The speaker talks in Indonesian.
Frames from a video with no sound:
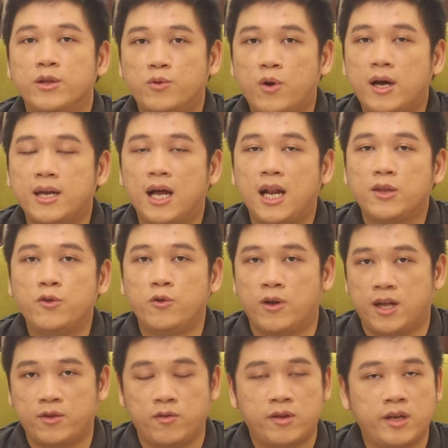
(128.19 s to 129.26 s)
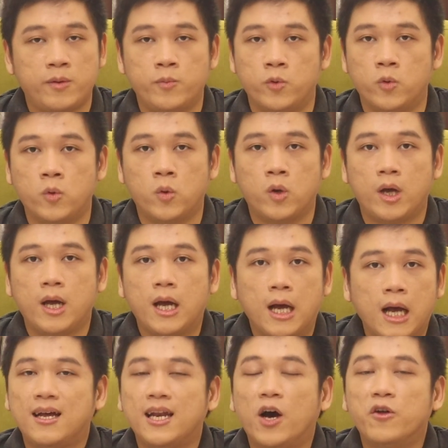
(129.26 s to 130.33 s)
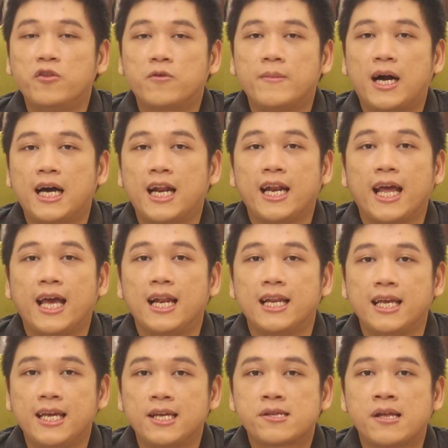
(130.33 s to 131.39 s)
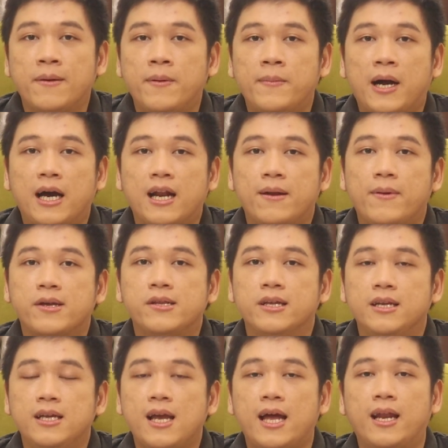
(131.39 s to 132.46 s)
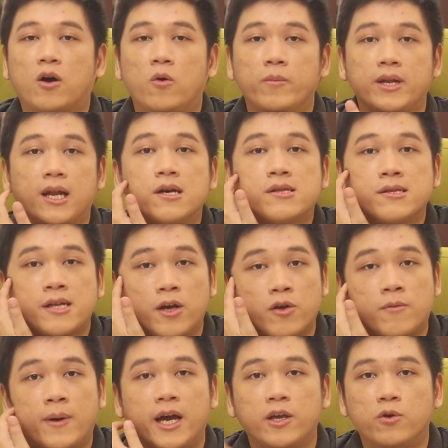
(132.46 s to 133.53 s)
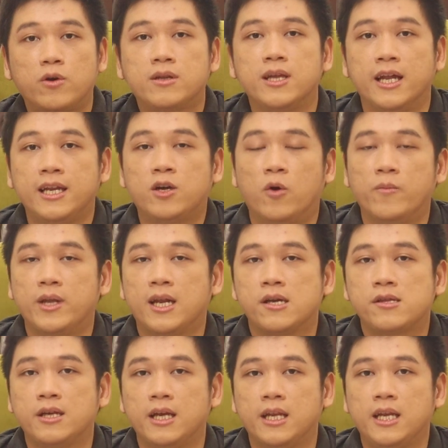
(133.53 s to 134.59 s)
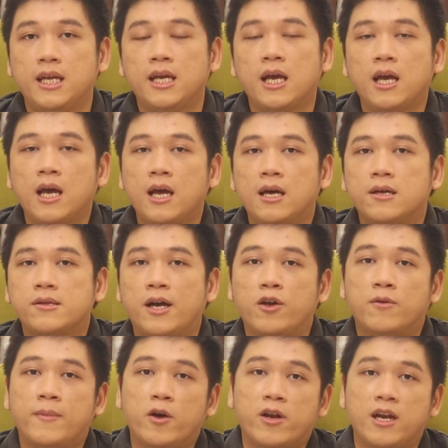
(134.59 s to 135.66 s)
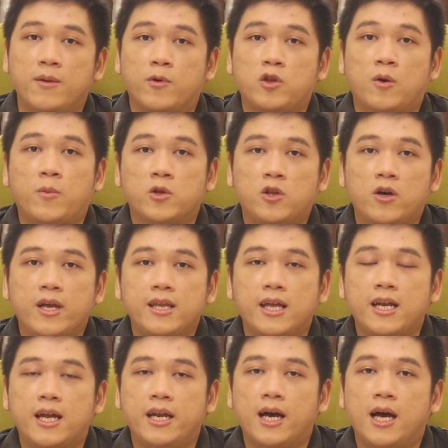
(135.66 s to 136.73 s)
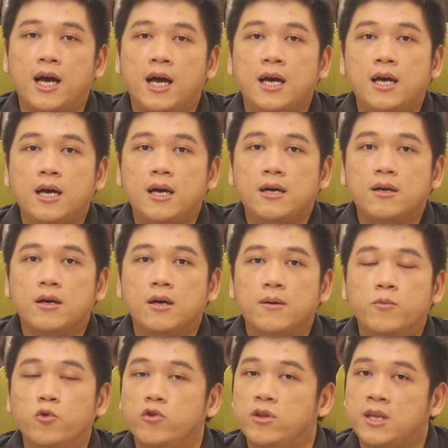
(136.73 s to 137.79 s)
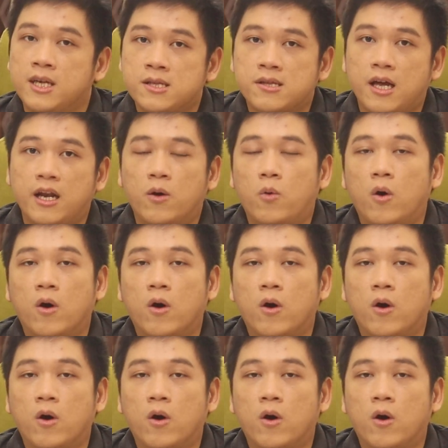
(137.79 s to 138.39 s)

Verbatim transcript: itu adalah 700 ribu Nah untuk makanan Heli sama makanan Max ini ada kombinasi sayur mayur, jadi kombinasi ini sayur mayur yang dipotong-potong ya, jadi ada Eh, buncis, ada